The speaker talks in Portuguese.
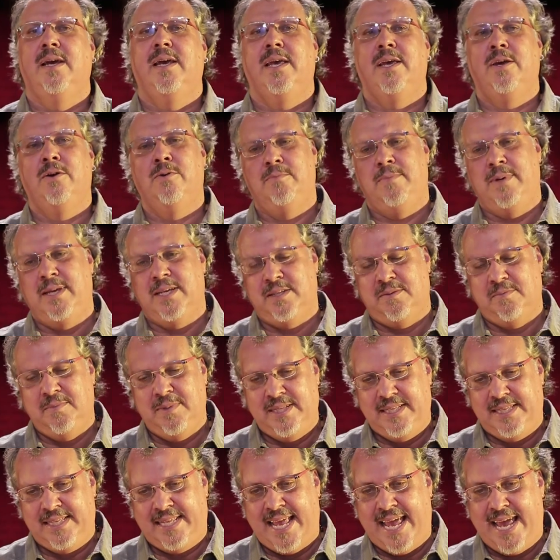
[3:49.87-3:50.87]
Eu mesmo
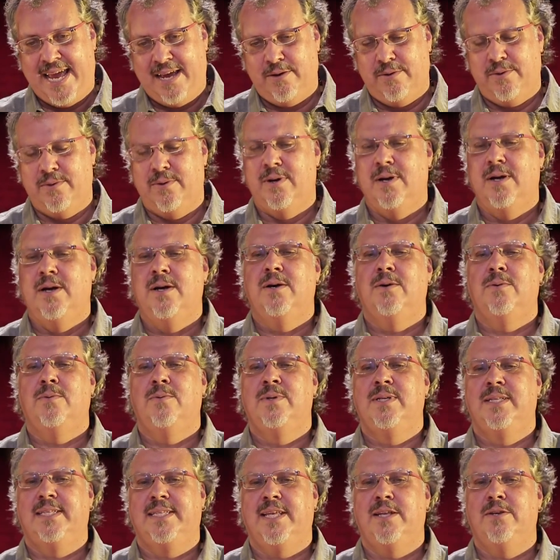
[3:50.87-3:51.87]
integro
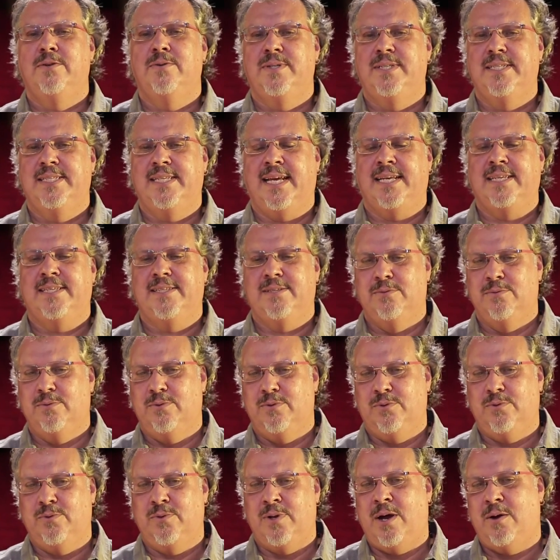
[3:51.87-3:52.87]
o Interiorização
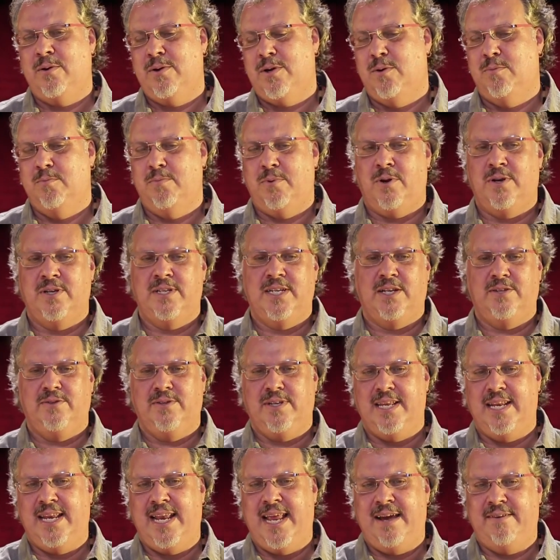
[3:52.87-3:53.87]
Cultural, que é um projeto
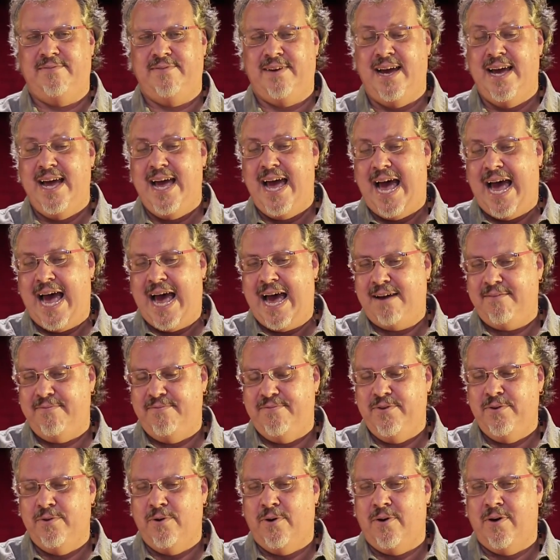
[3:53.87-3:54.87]
que leva a
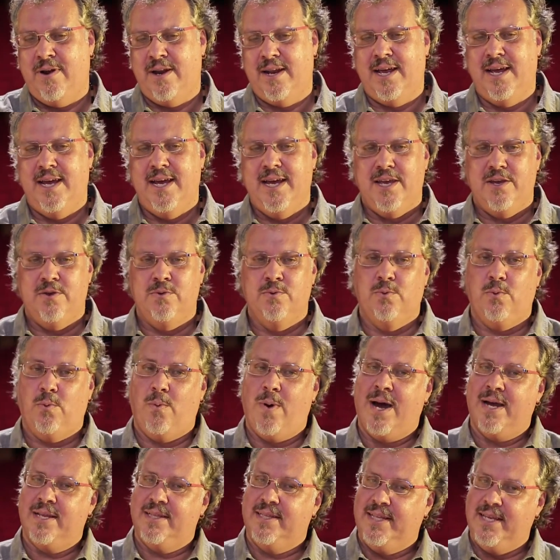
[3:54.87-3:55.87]
viola e um
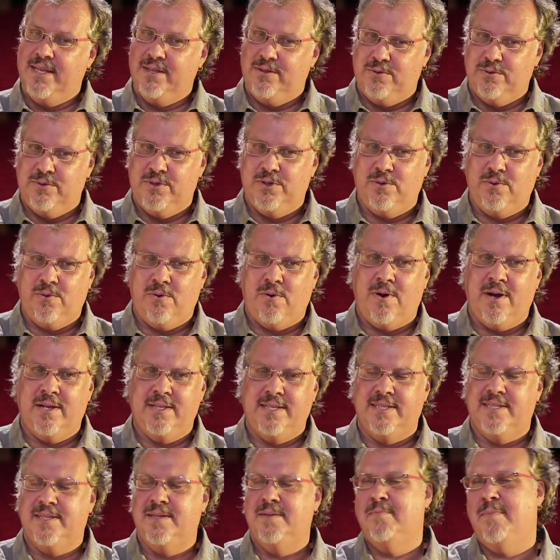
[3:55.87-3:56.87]
quarteto de
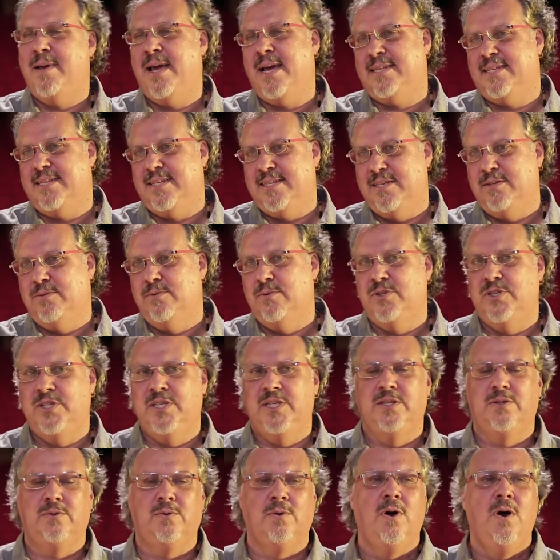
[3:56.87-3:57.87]
cordas libertas
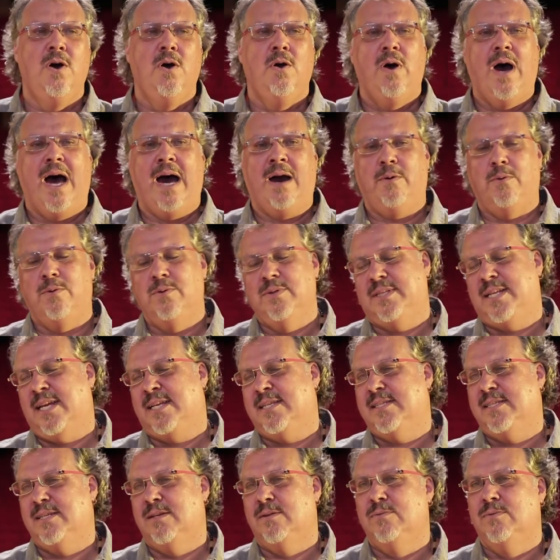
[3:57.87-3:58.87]
erudito, a
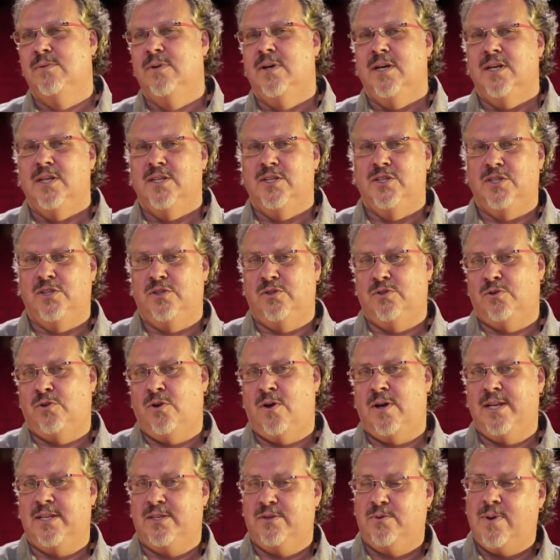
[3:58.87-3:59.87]
contação de
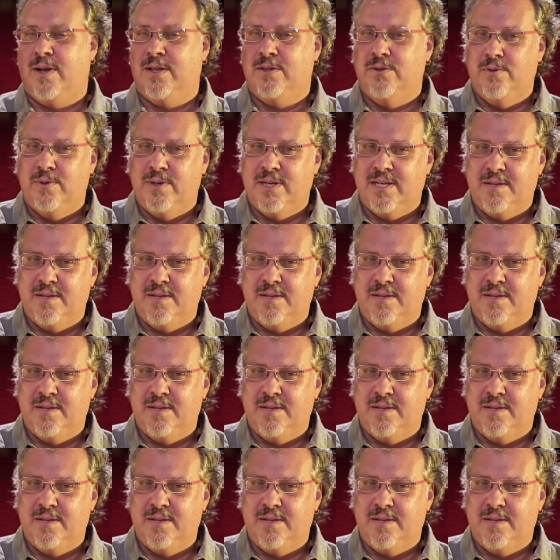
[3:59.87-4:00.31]
histórias com a Dora